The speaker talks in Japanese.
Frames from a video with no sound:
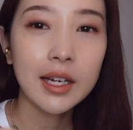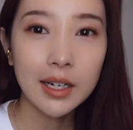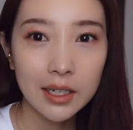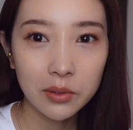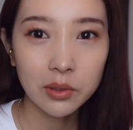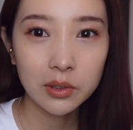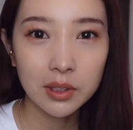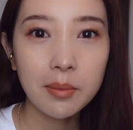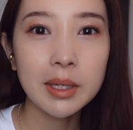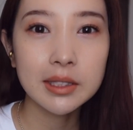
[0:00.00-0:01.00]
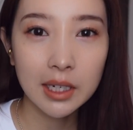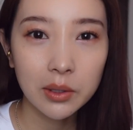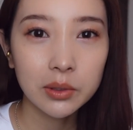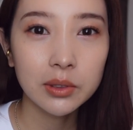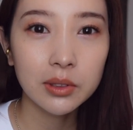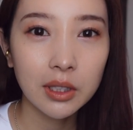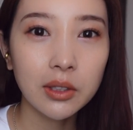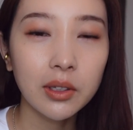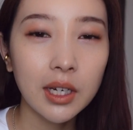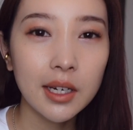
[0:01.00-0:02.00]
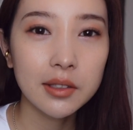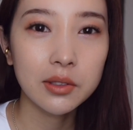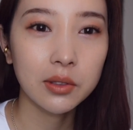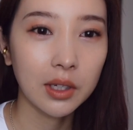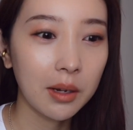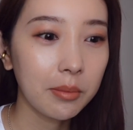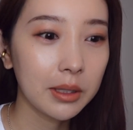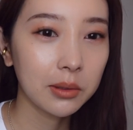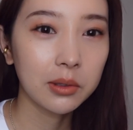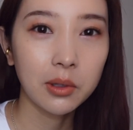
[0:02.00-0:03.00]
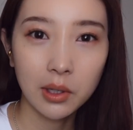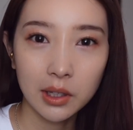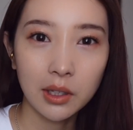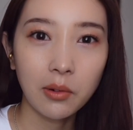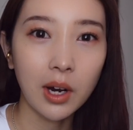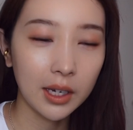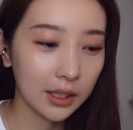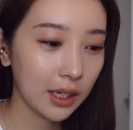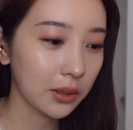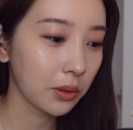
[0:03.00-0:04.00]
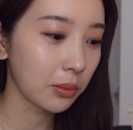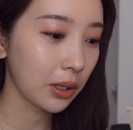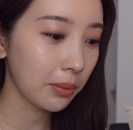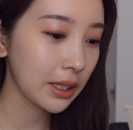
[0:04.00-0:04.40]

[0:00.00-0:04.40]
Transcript: イラインを塗ってマスカラを塗ってとりあえずちょっと顔面のクオリティを上げたいと思いま